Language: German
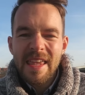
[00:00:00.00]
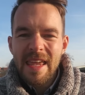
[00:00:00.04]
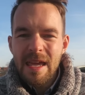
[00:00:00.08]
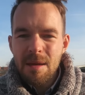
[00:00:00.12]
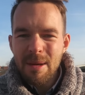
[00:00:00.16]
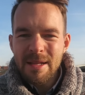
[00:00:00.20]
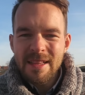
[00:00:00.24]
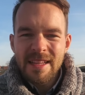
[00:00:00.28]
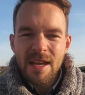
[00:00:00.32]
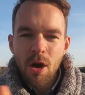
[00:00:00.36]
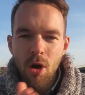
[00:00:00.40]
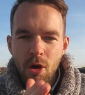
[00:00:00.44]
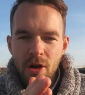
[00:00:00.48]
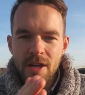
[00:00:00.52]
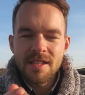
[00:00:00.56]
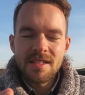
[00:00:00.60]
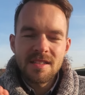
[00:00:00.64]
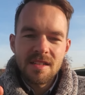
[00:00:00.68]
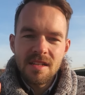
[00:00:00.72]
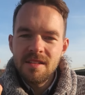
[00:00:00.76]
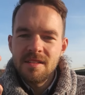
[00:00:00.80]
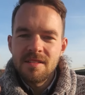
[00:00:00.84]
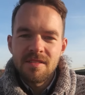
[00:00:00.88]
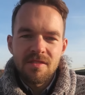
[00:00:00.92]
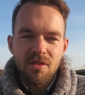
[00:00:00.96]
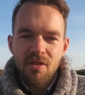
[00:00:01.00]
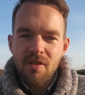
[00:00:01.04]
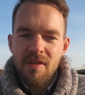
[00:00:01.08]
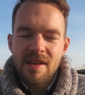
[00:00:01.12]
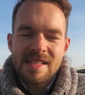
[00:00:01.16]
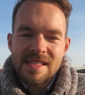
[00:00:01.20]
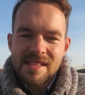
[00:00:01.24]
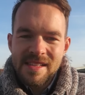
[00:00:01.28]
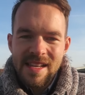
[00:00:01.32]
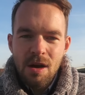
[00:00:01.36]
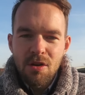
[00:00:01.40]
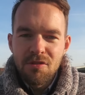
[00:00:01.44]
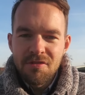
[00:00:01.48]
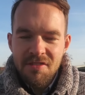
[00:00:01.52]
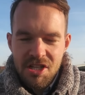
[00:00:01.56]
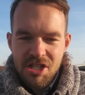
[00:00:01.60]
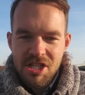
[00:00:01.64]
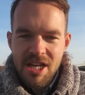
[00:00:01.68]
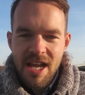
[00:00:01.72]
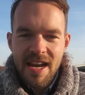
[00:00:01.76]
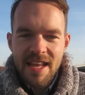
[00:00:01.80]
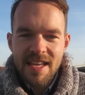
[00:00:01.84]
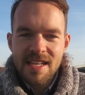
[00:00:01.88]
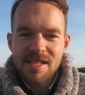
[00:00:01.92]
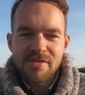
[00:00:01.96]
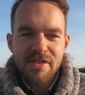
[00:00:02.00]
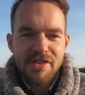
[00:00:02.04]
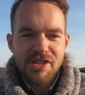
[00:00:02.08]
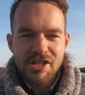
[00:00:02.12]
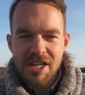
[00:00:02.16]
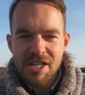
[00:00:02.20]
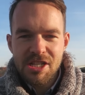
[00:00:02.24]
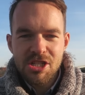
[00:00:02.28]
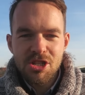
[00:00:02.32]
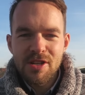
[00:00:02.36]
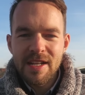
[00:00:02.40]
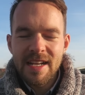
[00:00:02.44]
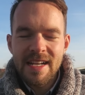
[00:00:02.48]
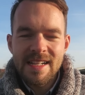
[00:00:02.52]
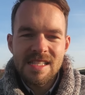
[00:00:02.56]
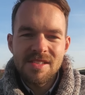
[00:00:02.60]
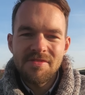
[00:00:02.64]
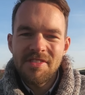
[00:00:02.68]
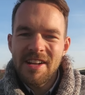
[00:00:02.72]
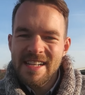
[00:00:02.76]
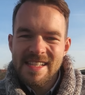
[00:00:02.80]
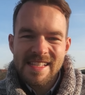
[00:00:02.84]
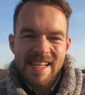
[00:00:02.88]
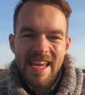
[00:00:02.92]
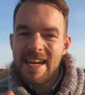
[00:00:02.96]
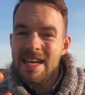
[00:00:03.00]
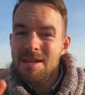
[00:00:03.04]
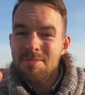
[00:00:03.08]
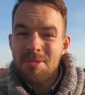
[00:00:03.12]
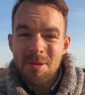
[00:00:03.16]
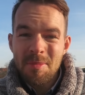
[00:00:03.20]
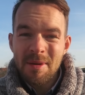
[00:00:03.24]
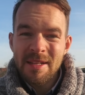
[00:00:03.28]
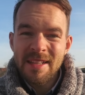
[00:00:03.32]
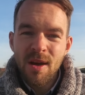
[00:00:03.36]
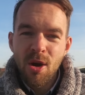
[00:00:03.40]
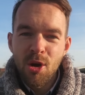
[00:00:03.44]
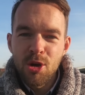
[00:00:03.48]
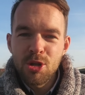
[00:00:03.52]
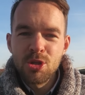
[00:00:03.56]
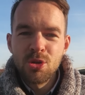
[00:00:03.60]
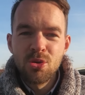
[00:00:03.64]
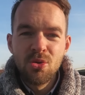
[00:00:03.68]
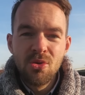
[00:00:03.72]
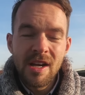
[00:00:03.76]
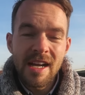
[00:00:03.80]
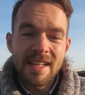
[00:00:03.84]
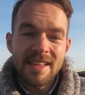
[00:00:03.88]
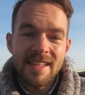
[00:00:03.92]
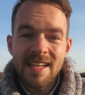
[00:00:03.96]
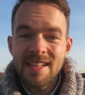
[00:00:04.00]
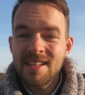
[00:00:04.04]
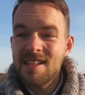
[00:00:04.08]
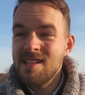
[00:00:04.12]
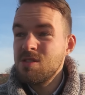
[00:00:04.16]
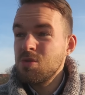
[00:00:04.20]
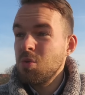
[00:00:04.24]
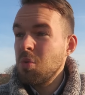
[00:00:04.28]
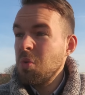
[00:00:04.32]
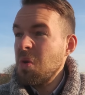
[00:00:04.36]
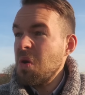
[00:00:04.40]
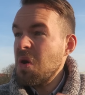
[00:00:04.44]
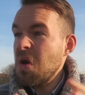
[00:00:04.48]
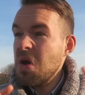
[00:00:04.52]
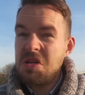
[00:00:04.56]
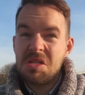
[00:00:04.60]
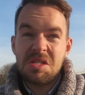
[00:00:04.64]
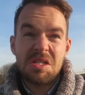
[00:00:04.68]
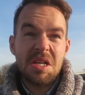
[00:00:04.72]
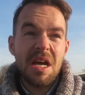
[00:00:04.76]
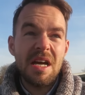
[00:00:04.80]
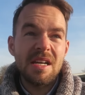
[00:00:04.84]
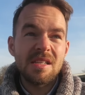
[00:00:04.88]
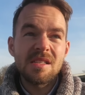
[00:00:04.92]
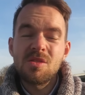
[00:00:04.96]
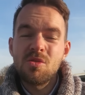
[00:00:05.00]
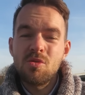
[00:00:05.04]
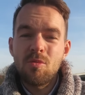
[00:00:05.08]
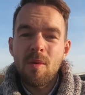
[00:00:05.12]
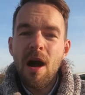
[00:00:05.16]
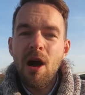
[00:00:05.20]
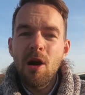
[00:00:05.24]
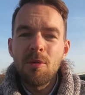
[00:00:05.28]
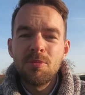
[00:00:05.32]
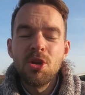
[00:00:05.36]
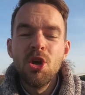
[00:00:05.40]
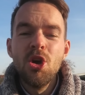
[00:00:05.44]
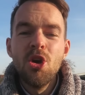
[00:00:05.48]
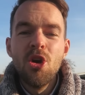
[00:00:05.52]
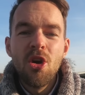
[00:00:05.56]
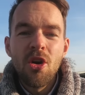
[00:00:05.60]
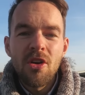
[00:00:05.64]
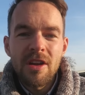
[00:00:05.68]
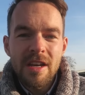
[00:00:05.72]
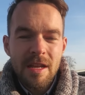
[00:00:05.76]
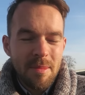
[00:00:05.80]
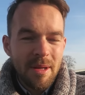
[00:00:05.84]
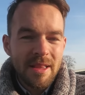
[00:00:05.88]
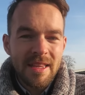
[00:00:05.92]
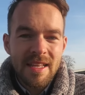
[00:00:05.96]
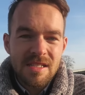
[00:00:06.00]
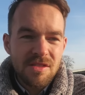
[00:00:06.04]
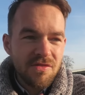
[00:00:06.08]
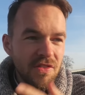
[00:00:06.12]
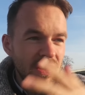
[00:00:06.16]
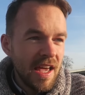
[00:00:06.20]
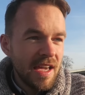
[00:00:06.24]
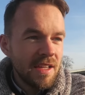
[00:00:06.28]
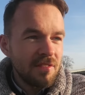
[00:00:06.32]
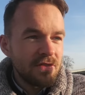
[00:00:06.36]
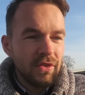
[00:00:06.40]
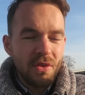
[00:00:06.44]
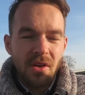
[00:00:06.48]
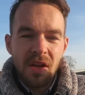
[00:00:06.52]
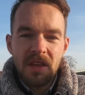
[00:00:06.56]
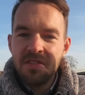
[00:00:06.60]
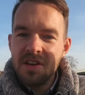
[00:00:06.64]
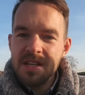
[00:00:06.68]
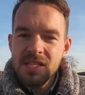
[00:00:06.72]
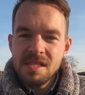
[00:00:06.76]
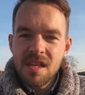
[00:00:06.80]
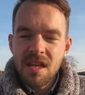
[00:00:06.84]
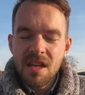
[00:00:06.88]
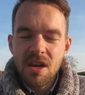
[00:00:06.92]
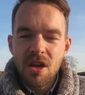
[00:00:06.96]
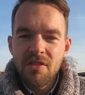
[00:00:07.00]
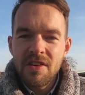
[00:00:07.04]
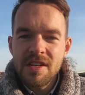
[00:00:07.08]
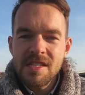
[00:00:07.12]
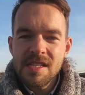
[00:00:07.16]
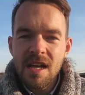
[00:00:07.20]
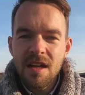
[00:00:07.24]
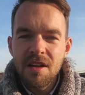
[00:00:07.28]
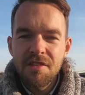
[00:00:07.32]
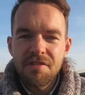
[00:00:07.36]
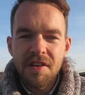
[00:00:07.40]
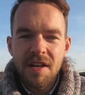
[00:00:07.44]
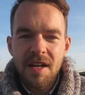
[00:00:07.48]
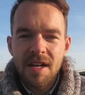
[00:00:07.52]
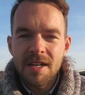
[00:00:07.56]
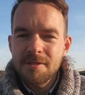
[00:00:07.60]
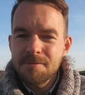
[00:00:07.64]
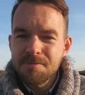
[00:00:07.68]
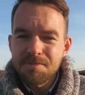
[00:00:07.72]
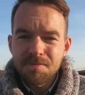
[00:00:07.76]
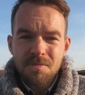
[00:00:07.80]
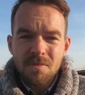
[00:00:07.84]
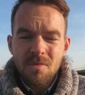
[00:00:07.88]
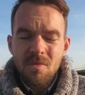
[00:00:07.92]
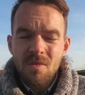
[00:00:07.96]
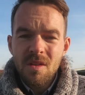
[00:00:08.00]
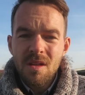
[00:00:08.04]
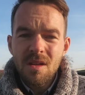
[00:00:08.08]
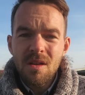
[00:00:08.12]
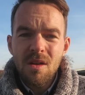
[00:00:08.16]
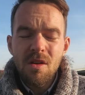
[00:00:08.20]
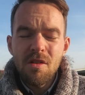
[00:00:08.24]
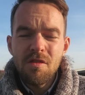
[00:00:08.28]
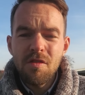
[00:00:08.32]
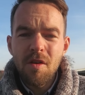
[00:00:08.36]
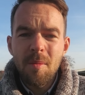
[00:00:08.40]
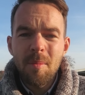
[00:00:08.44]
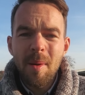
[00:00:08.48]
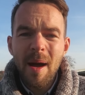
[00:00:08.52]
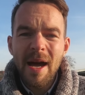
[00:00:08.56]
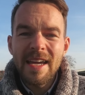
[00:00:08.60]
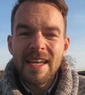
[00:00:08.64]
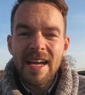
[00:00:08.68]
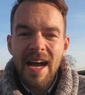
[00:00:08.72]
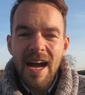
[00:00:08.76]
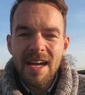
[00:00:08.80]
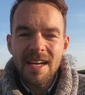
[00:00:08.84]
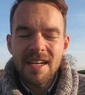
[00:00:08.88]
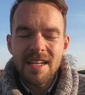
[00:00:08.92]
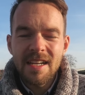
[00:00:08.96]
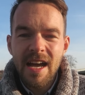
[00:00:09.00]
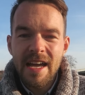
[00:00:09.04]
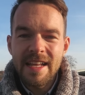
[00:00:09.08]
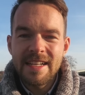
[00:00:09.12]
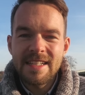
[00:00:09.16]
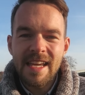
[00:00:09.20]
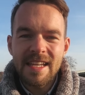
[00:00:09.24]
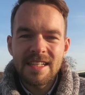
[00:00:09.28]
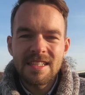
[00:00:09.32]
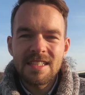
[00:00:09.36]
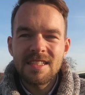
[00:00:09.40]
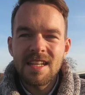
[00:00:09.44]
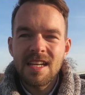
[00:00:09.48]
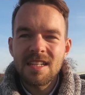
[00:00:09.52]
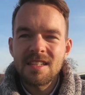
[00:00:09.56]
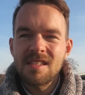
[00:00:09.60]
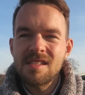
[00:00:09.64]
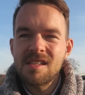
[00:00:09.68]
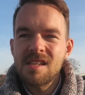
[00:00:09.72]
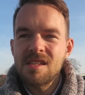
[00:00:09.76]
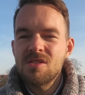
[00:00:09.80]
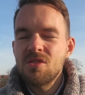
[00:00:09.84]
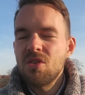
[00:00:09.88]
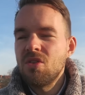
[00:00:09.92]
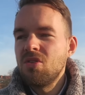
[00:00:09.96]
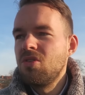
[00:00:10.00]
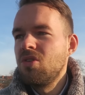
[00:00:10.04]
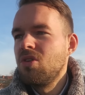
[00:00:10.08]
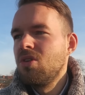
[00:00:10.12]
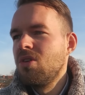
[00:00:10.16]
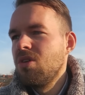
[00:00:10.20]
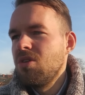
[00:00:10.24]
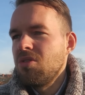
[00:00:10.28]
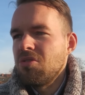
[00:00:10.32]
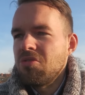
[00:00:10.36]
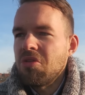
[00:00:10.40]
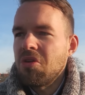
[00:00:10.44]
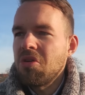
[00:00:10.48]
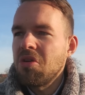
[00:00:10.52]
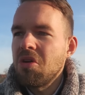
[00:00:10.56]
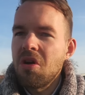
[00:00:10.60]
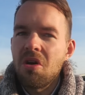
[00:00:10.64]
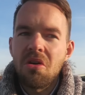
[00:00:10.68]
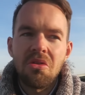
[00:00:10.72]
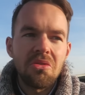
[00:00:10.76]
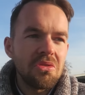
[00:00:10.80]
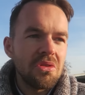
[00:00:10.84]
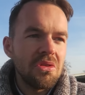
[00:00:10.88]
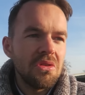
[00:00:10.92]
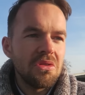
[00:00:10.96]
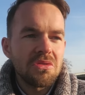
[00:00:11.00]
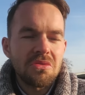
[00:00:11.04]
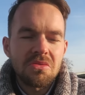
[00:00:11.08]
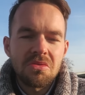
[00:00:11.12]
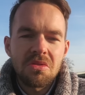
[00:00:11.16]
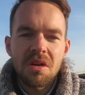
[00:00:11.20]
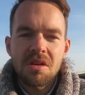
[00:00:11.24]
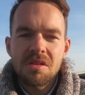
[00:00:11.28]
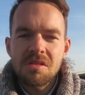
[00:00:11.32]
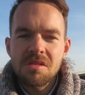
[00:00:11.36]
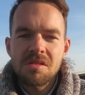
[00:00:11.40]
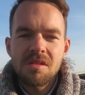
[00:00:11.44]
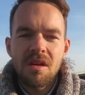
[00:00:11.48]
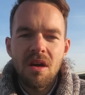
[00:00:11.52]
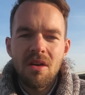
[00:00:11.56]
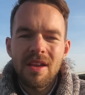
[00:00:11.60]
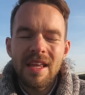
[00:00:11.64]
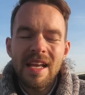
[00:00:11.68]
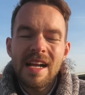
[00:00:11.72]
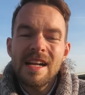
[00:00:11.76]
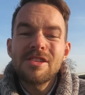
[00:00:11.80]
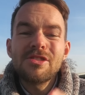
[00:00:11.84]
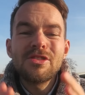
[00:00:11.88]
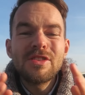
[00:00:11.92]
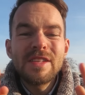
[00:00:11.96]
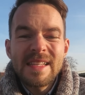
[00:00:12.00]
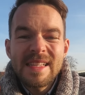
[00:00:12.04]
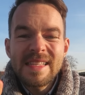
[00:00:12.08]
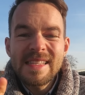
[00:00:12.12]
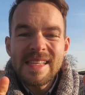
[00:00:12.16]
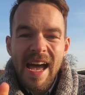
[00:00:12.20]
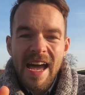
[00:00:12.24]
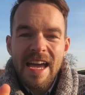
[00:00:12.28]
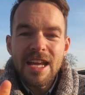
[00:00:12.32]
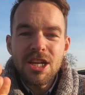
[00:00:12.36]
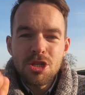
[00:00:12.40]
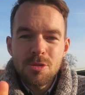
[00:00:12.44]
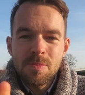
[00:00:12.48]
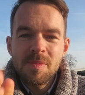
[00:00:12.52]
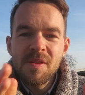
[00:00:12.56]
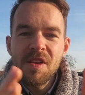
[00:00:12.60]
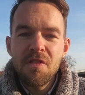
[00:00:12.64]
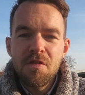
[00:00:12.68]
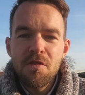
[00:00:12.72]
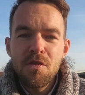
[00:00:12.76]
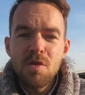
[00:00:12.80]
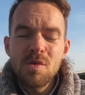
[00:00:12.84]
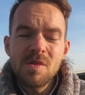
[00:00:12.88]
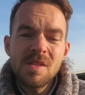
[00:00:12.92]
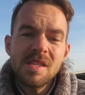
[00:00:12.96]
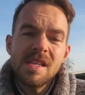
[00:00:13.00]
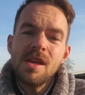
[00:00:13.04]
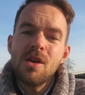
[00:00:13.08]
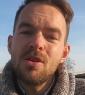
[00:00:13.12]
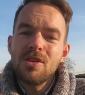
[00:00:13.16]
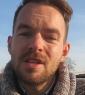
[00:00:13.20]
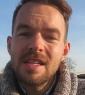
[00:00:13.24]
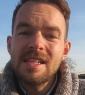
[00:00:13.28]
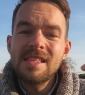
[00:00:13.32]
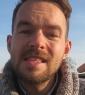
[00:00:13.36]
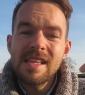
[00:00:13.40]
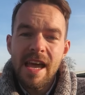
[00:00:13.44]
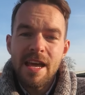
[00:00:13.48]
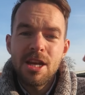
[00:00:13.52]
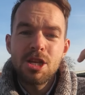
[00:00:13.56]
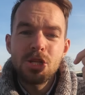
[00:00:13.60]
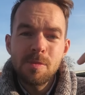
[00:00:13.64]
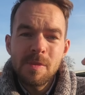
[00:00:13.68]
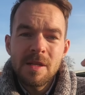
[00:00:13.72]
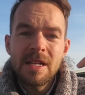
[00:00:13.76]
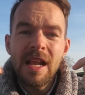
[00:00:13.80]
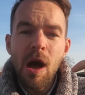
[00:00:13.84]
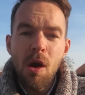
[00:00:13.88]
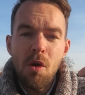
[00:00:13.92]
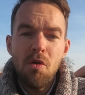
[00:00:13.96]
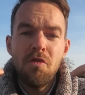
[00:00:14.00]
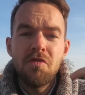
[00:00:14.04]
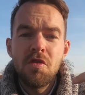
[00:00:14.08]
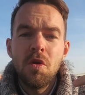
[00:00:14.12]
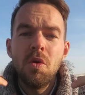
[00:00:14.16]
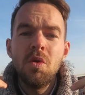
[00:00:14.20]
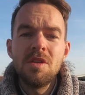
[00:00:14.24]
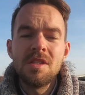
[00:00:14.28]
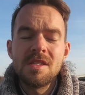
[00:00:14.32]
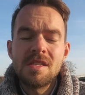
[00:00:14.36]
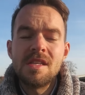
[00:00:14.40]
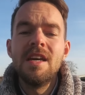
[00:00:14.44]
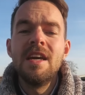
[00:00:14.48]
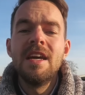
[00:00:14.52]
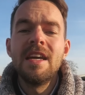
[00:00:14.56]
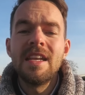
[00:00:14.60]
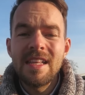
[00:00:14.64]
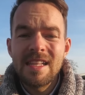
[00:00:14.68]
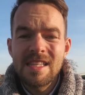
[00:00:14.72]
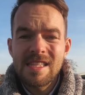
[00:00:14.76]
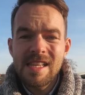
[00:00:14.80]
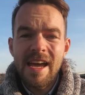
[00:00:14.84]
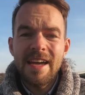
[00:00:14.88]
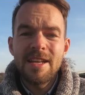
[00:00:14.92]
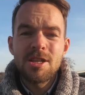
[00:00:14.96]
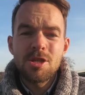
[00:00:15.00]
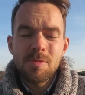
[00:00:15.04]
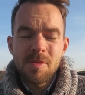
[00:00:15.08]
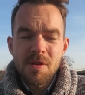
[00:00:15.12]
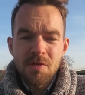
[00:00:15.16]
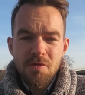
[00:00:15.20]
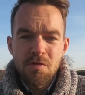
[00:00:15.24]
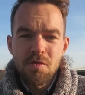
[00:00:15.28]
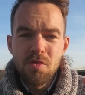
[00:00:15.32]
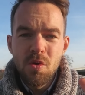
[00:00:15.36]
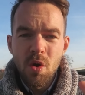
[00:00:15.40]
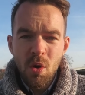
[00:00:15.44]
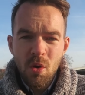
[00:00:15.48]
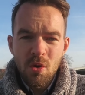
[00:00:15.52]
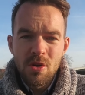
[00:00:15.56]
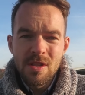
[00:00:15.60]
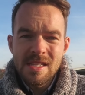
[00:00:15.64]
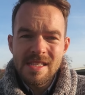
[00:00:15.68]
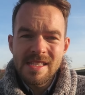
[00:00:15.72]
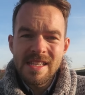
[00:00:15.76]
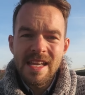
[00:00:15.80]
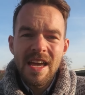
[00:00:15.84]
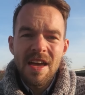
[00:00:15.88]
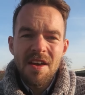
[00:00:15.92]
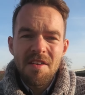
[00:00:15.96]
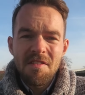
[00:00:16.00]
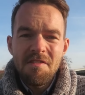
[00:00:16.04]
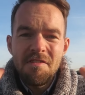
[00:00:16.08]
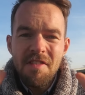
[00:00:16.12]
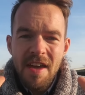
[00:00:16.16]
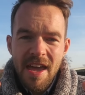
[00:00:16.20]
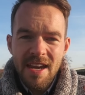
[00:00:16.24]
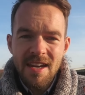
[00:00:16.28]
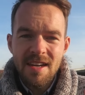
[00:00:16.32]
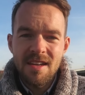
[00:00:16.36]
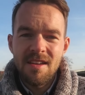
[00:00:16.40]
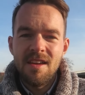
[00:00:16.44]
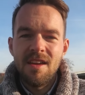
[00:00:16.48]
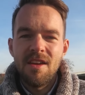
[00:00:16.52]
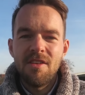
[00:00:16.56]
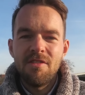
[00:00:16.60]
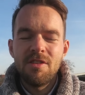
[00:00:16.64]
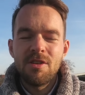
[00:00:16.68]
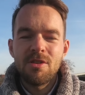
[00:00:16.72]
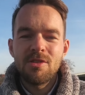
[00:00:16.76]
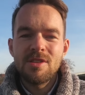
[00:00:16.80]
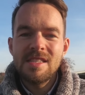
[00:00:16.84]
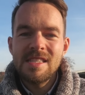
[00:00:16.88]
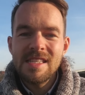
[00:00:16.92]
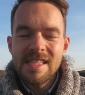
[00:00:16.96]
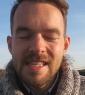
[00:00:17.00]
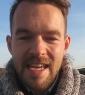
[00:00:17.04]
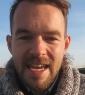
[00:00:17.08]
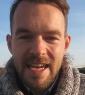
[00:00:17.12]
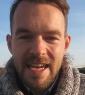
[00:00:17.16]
jemand, der heute, wobei es sehr unwahrscheinlich ist, wahrscheinlich schon die ganze Welt es kennt, aber jemand, der heute Google entdeckt, denkt sich, oh, das ist das Krasseste überhaupt. Und jemand, der es vielleicht vor, ich weiß nicht genau, wann es angefangen hat, vor ein paar Jahren entdeckt hat, dachte sich so, naja, okay, so krass ist ja auch nicht. Also die Zeit spielt für sie und die Zeit spielt auch für uns. Die Zeit spielt für uns, wenn wir uns